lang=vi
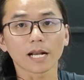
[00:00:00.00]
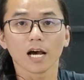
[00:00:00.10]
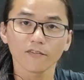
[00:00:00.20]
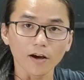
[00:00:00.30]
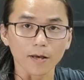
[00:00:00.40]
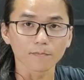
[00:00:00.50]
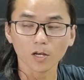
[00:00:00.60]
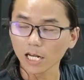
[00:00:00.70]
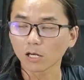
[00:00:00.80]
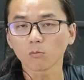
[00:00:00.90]
mà nới về,
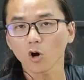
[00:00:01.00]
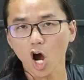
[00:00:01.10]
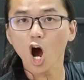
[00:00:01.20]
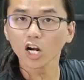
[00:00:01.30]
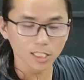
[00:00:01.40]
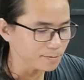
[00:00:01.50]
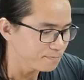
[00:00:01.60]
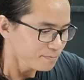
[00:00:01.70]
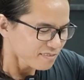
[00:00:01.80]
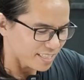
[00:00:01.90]
có đi cung con ó nữa
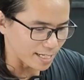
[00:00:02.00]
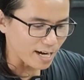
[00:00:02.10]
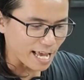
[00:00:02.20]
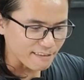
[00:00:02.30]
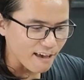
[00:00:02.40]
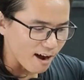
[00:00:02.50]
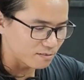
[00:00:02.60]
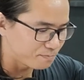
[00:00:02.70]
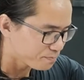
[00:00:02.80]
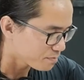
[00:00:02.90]
thì nó đang dơ.
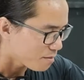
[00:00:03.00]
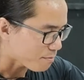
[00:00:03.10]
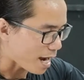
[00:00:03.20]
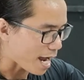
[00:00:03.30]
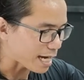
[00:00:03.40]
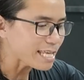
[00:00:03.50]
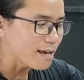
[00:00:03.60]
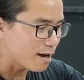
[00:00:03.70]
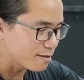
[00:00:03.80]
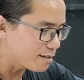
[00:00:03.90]
Mà cái
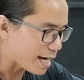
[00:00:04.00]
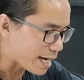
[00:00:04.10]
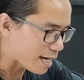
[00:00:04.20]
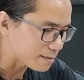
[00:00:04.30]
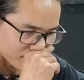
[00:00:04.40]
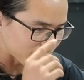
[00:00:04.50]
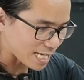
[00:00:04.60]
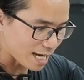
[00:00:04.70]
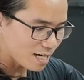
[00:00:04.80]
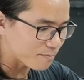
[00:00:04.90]
dơ như thế này nè, thì
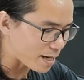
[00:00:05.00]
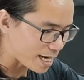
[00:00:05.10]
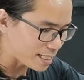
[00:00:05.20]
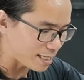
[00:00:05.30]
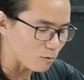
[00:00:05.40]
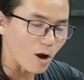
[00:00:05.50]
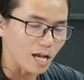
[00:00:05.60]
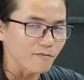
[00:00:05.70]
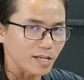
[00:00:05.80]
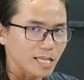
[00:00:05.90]
sẵn hôm nay thì
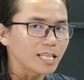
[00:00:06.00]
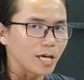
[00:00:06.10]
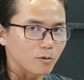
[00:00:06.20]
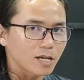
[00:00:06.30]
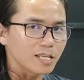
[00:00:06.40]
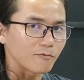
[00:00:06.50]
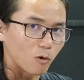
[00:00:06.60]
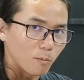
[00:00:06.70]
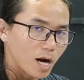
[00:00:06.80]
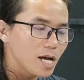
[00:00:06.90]
ngoài cái việc giới thiệu cái dịch
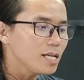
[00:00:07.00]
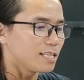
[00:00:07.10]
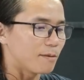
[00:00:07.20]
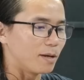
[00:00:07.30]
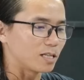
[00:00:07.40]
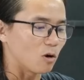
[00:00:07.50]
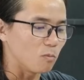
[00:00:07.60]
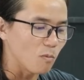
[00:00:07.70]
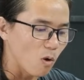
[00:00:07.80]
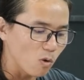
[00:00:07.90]
vụ mới thì mình
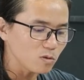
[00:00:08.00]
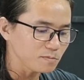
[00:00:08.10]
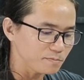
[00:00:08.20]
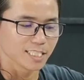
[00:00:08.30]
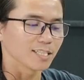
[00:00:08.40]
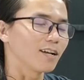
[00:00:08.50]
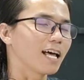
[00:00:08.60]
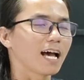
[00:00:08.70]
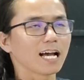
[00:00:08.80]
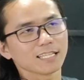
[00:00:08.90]
cũng muốn gọi
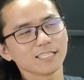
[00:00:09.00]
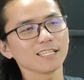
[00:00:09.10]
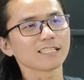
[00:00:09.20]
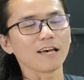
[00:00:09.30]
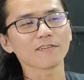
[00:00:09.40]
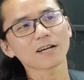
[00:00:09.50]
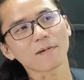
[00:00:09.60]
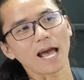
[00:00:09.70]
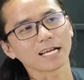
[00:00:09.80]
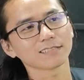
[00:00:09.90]
là chia sẻ với các
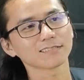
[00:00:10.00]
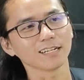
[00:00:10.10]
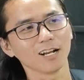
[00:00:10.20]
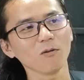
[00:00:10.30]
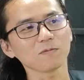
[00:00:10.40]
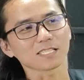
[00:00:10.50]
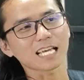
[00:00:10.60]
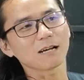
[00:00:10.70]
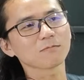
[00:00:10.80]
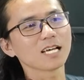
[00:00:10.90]
bạn. Từ lúc mà
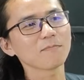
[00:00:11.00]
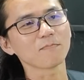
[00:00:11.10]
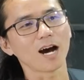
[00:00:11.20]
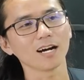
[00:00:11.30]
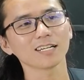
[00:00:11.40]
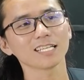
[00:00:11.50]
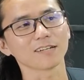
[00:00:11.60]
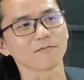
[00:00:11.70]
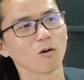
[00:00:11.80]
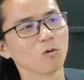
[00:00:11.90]
Xe Ôm Shop mở cái
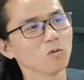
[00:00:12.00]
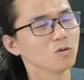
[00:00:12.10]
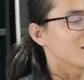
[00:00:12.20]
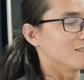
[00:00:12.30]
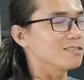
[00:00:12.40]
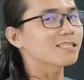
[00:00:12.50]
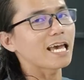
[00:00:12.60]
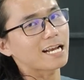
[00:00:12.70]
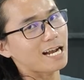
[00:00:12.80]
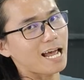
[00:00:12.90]
dịch vụ rửa
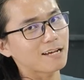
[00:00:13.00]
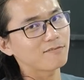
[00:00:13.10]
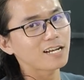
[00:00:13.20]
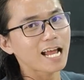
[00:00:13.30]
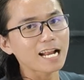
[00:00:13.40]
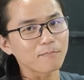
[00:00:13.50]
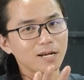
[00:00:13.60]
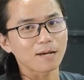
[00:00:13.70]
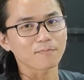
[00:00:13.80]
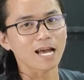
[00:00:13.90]
xe ra với giá năm
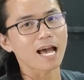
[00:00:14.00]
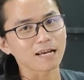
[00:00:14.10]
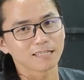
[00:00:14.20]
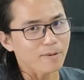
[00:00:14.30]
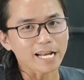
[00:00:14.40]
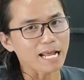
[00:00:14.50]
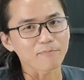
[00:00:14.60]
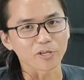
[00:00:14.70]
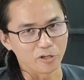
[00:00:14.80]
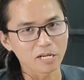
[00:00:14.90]
mươi lăm k, mấy anh
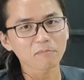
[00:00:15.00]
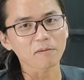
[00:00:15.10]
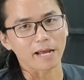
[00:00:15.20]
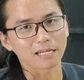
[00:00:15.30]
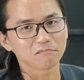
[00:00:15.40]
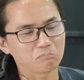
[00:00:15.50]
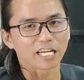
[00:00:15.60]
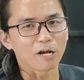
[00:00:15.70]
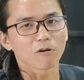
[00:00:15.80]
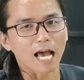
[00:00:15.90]
em chửi lắm các bạn,
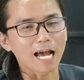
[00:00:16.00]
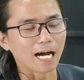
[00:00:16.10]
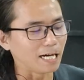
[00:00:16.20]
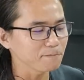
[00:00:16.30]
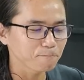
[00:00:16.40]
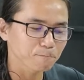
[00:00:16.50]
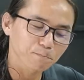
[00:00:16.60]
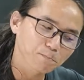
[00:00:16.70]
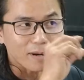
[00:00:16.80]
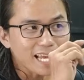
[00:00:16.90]
kêu lạ hả,
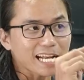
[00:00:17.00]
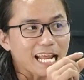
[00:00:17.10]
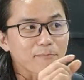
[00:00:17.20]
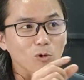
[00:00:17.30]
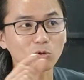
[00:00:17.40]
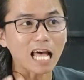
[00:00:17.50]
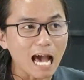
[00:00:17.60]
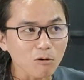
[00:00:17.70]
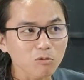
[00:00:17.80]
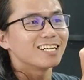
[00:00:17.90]
mấy anh em tụi
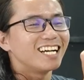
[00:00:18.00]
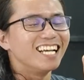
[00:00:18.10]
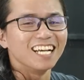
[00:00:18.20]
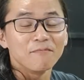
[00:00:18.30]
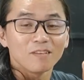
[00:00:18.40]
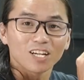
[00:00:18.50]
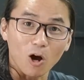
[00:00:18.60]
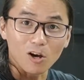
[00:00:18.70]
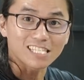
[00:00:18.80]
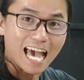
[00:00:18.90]
tao
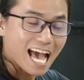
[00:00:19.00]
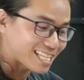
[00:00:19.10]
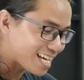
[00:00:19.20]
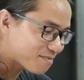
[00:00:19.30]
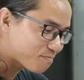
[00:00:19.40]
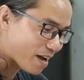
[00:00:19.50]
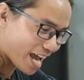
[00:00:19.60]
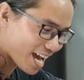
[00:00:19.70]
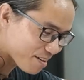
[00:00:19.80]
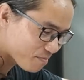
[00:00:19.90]
ngồi chà chết
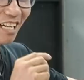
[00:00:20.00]
mẹ